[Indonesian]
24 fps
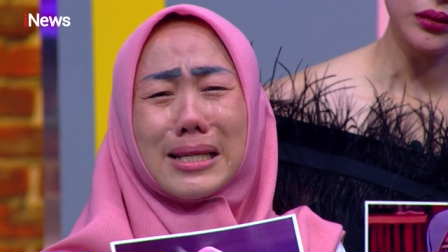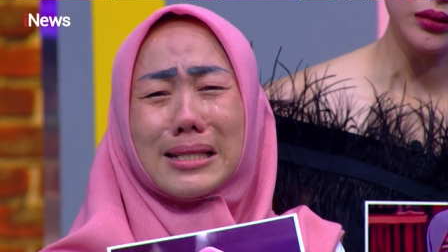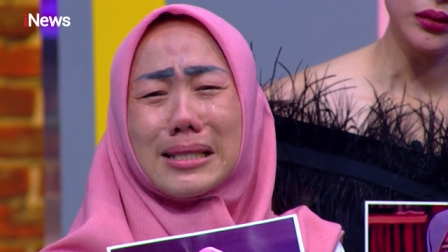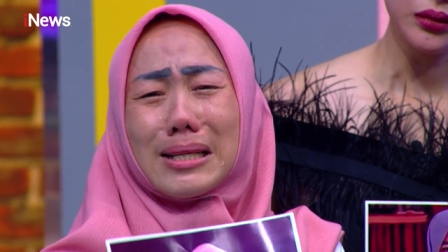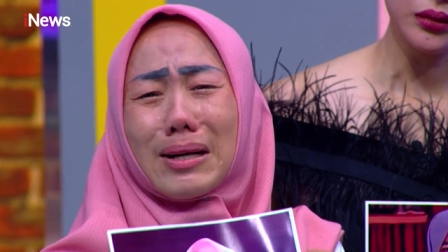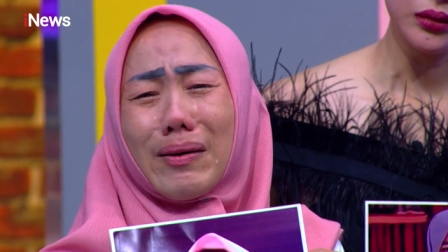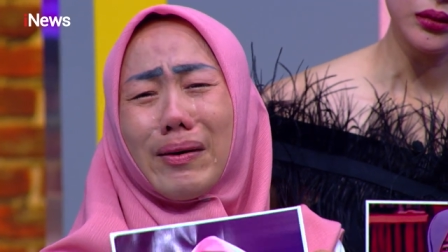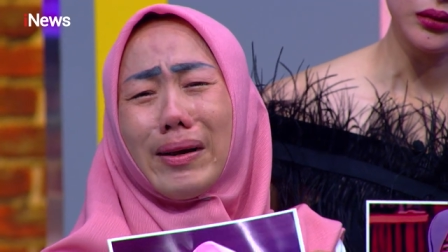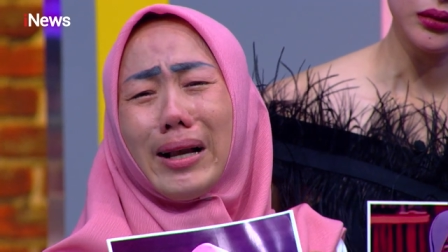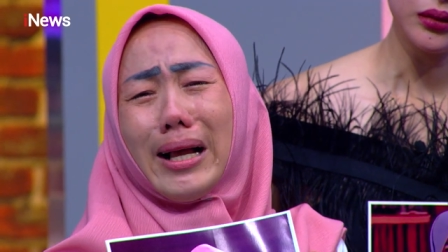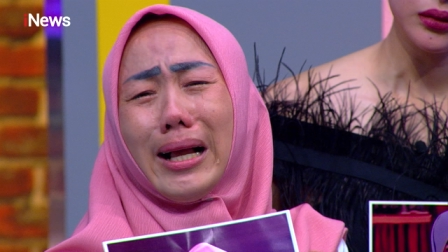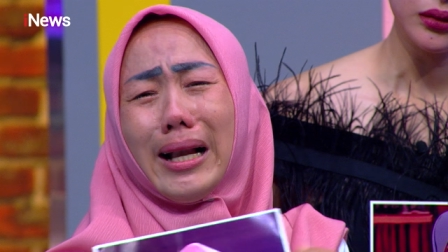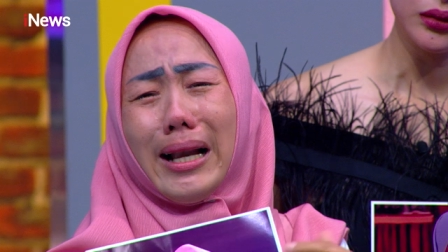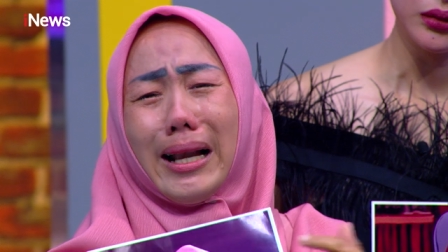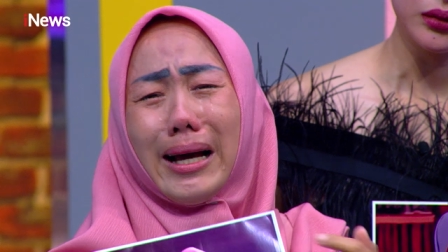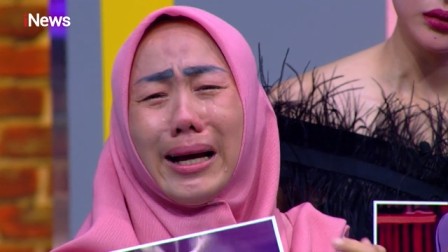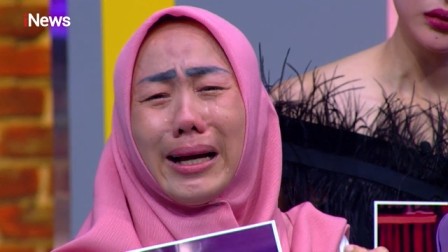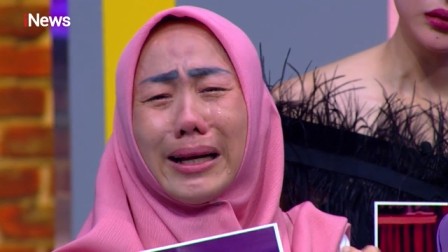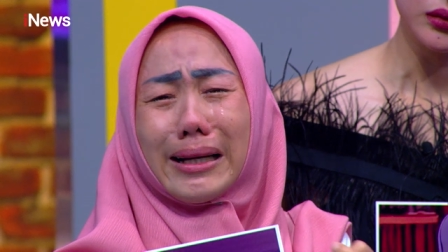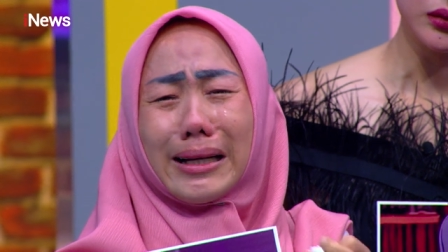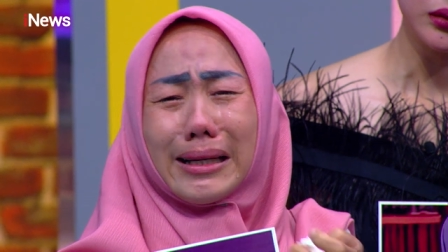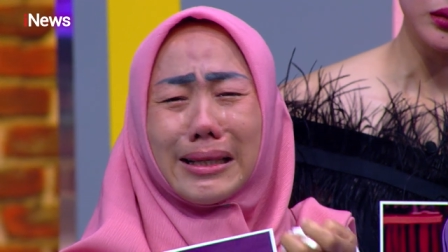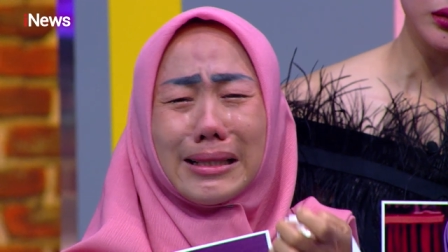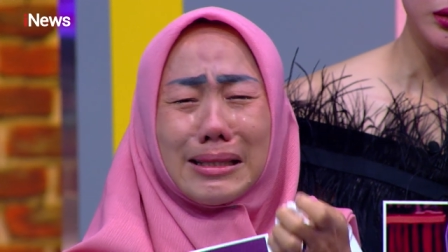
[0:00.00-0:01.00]
sekolah
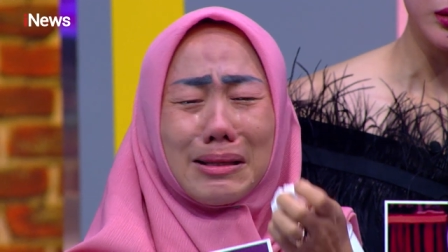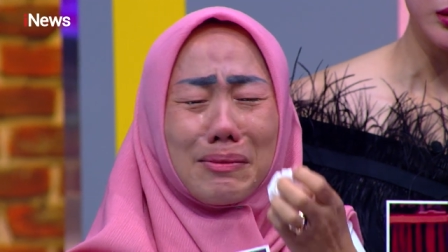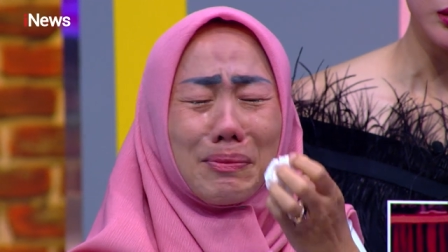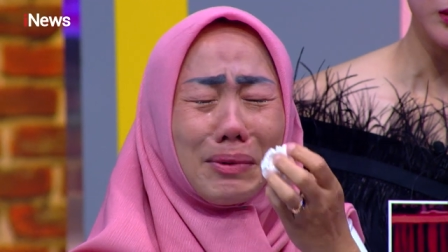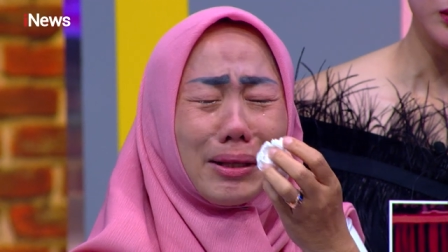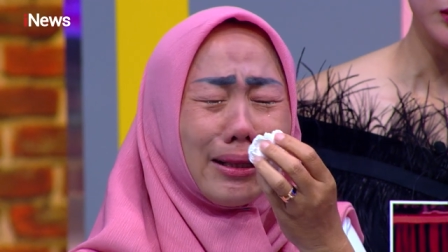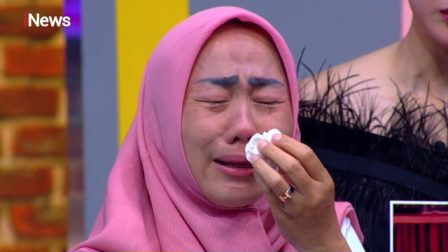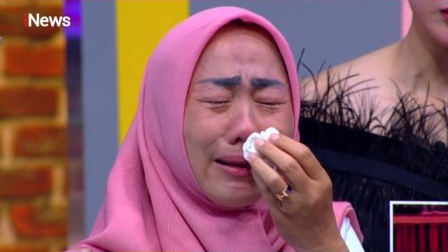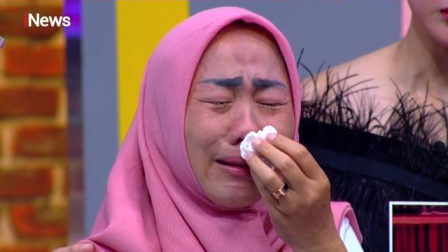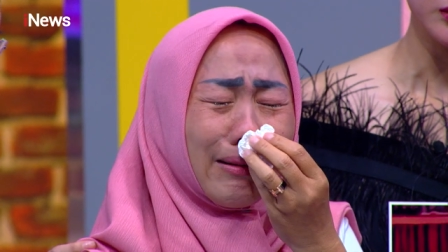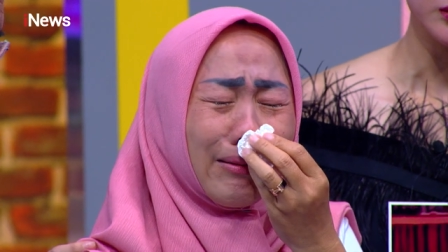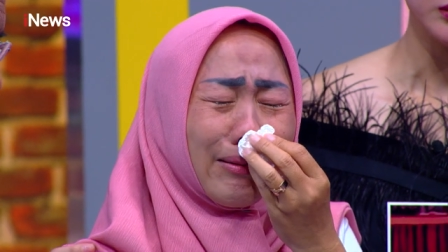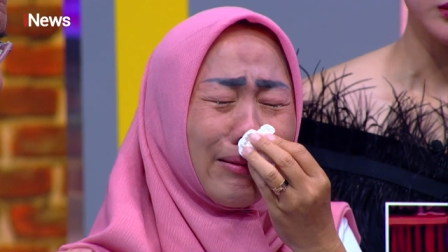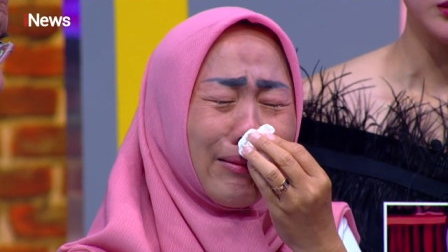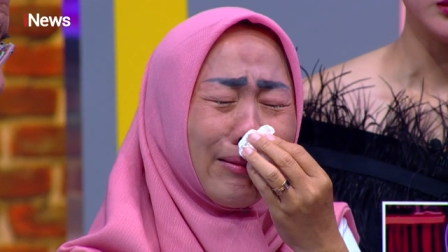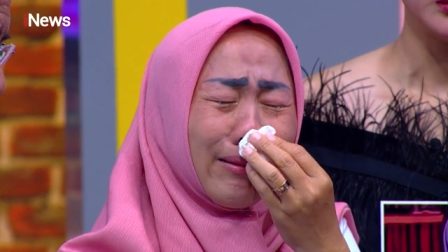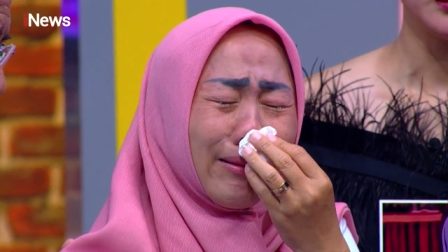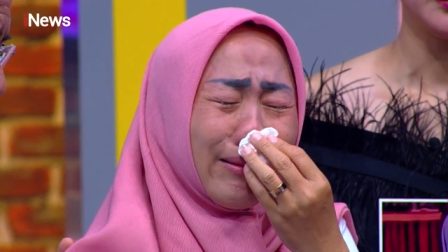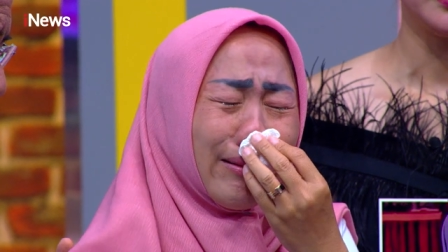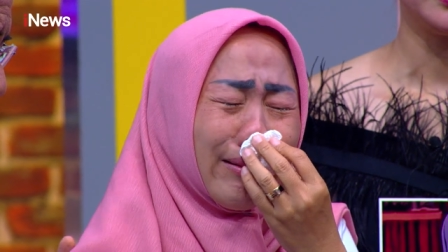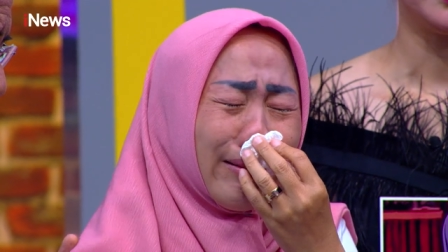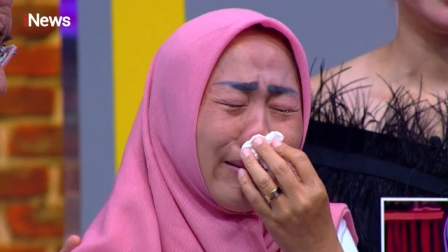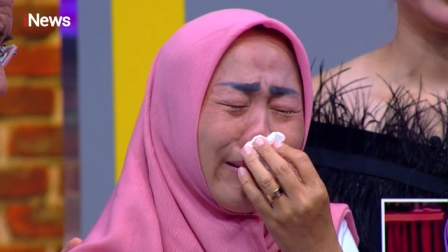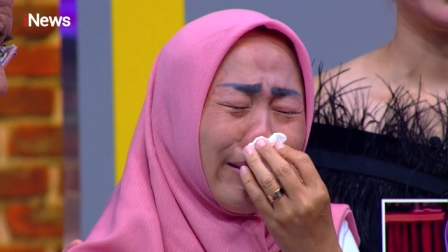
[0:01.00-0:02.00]
lagi seperti
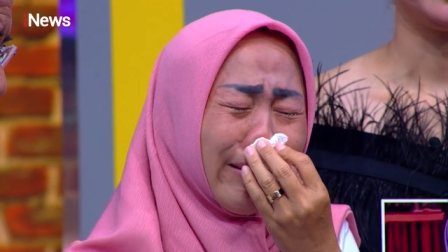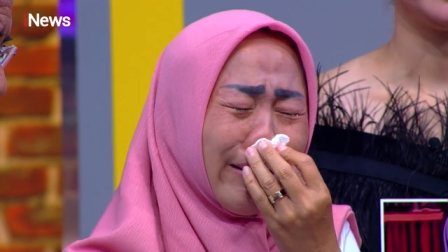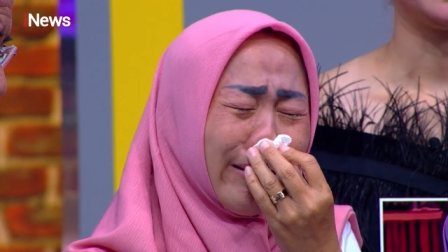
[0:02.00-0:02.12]
dulu.